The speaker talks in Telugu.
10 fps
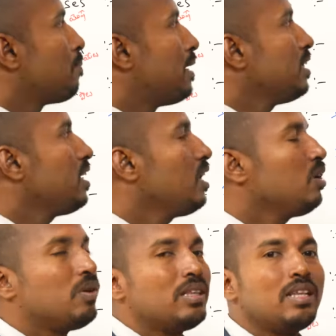
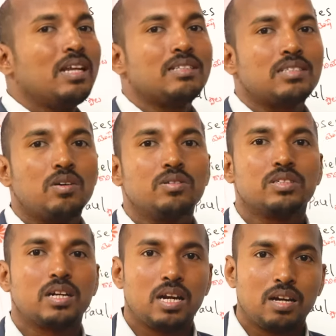పదిహేను వందల
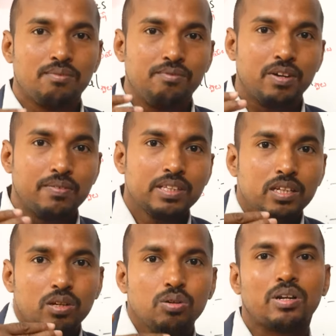సంవత్సరాల
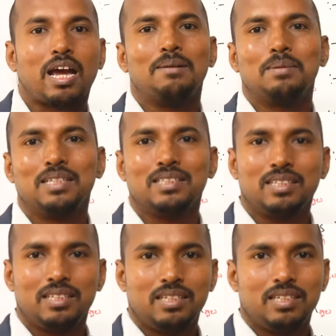వ్యవధిలో
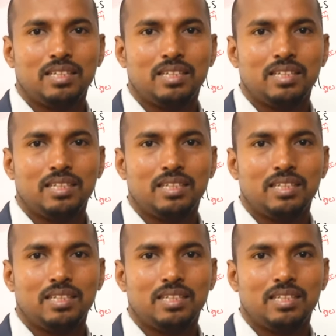రాయబడింది